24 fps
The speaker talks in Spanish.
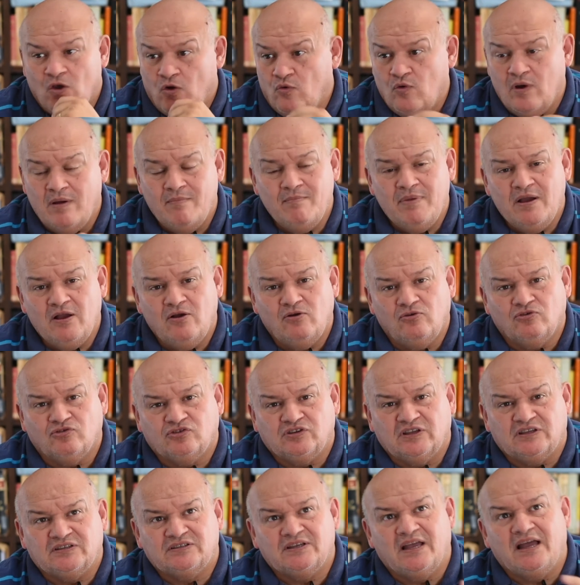O ambas
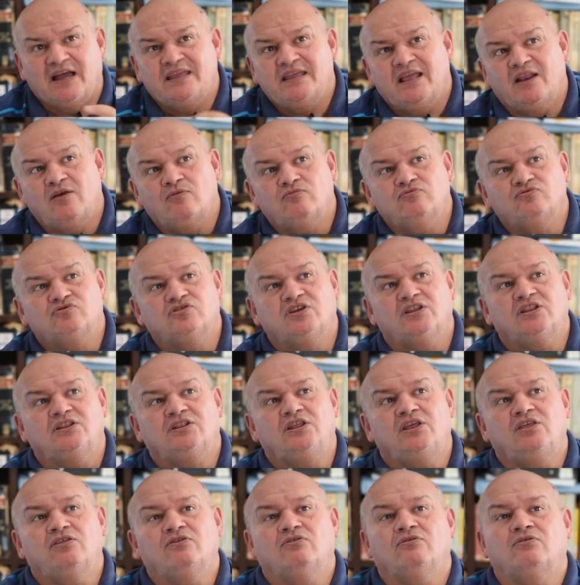cosas. Hay algún
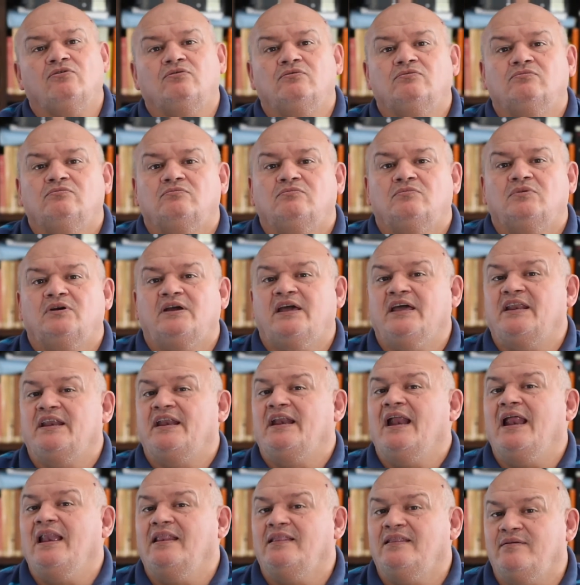sentido
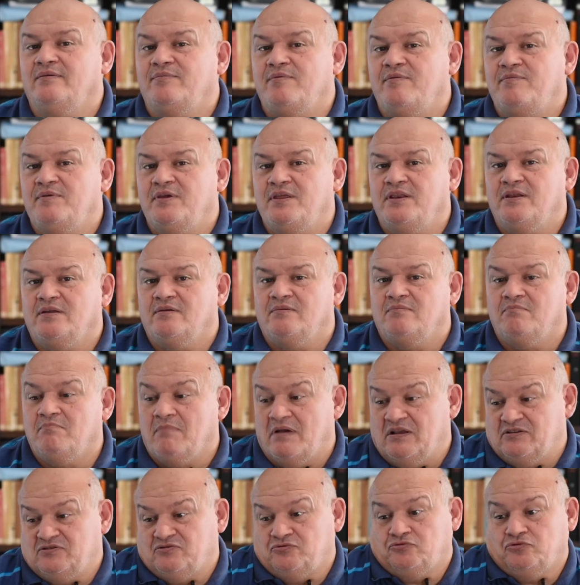general de vivir
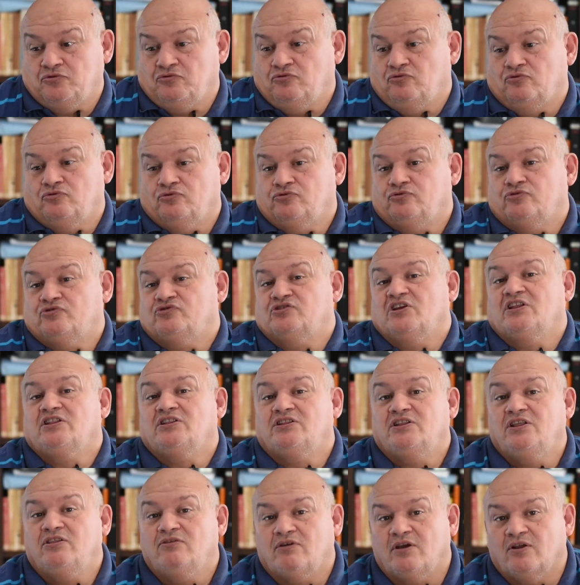más todos los otros
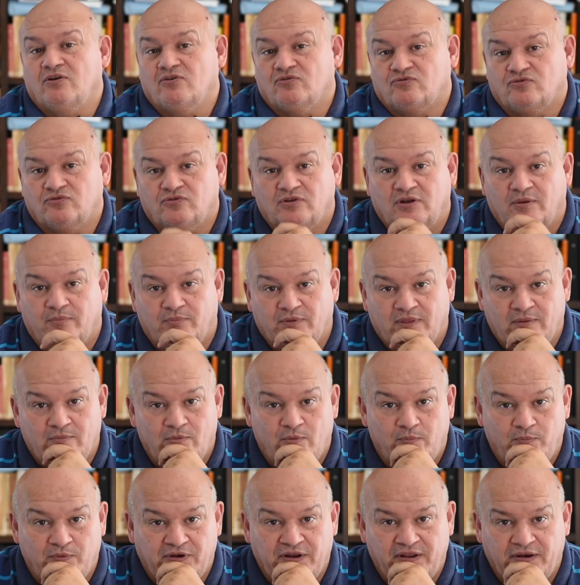sentidos que nosotros le
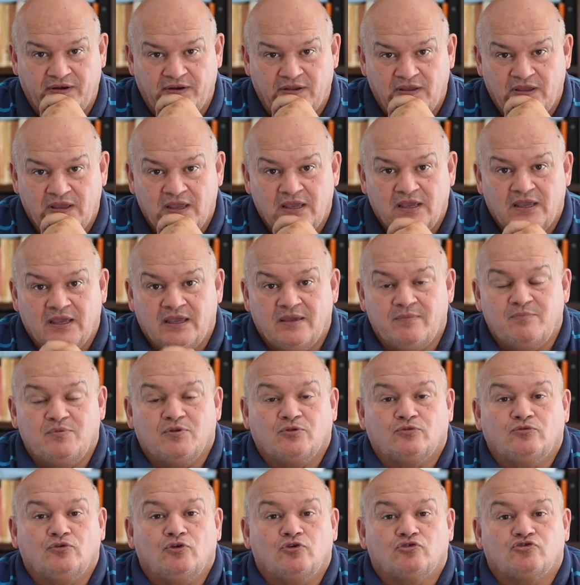podamos poner en
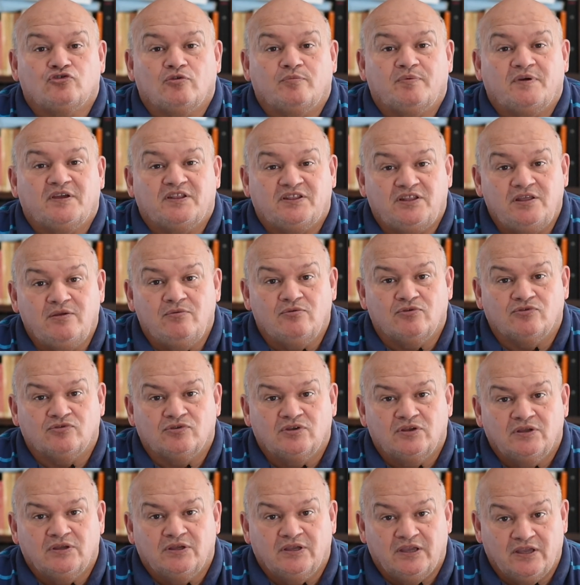virtud de los
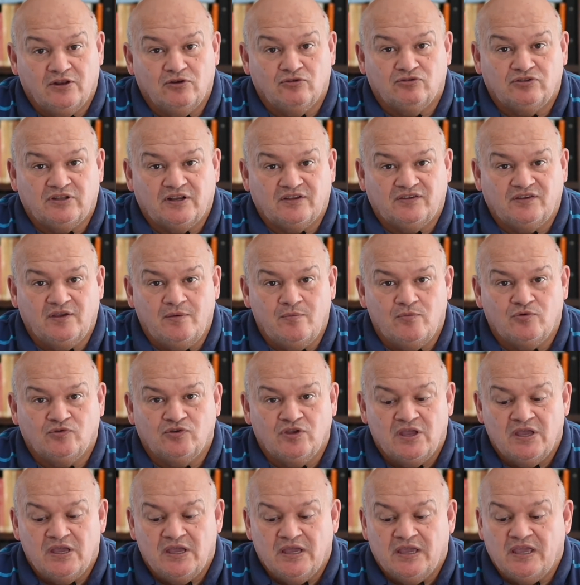objetivos que nos tracemos,
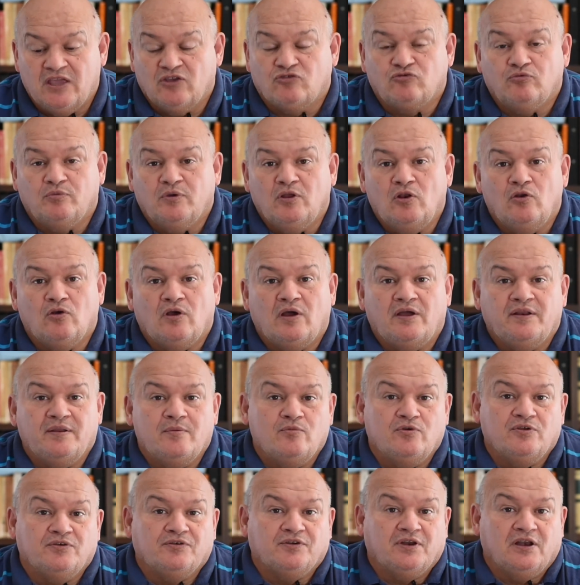que a su vez los
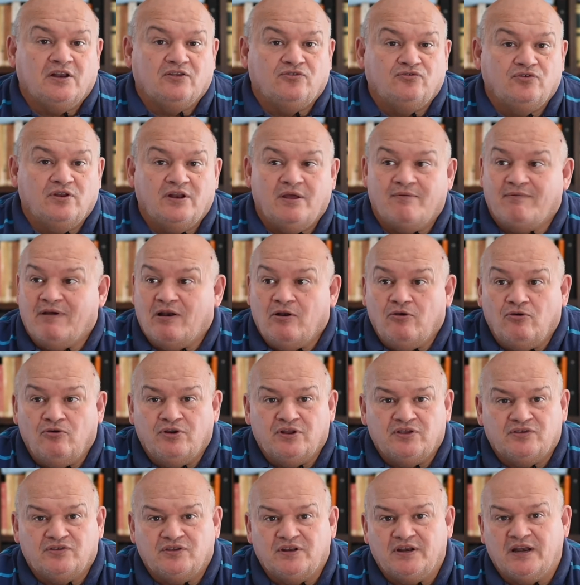haremos en relación a
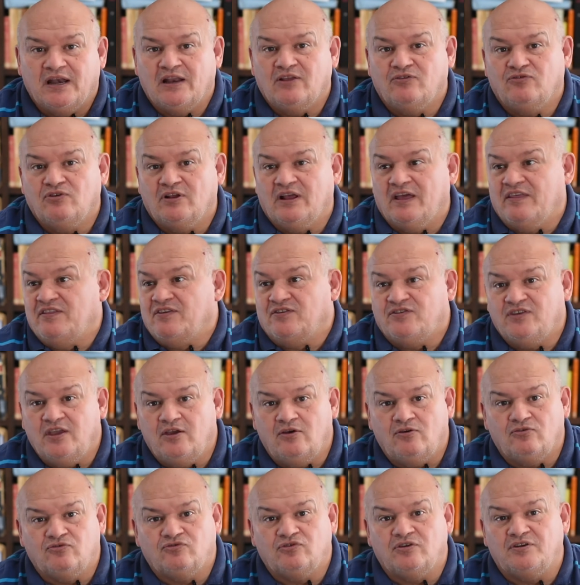valores, en relación a
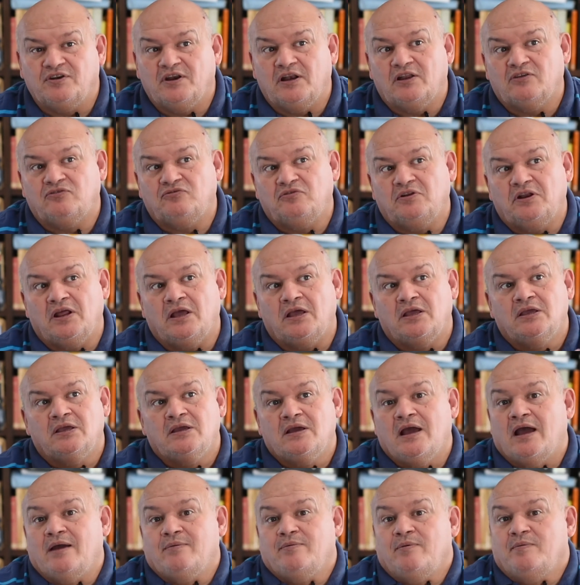deseos, en relación a,
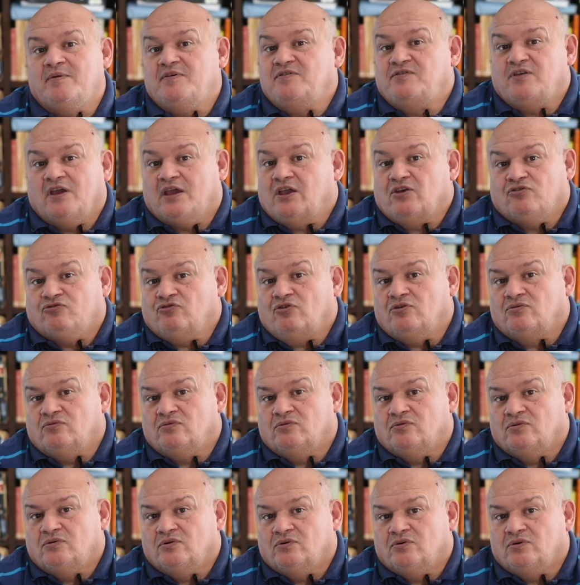vivencias que
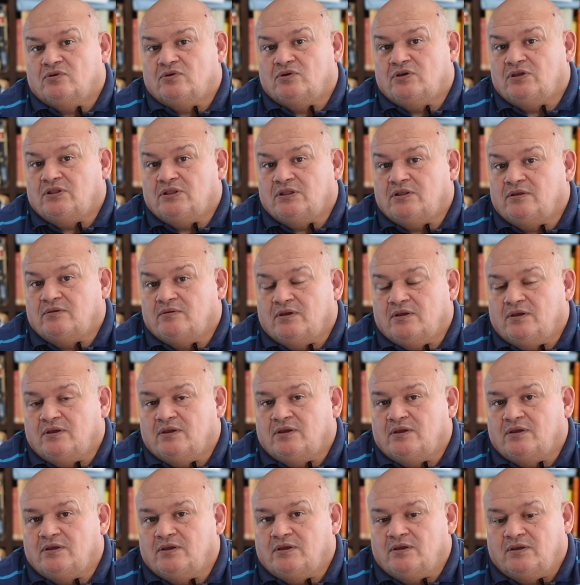son eh,
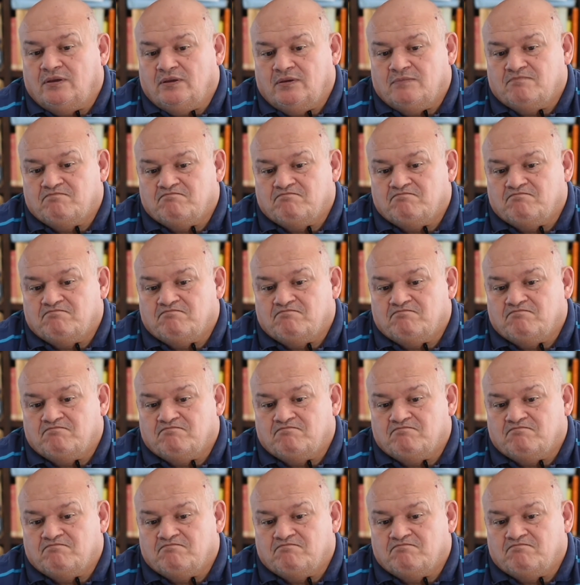eh,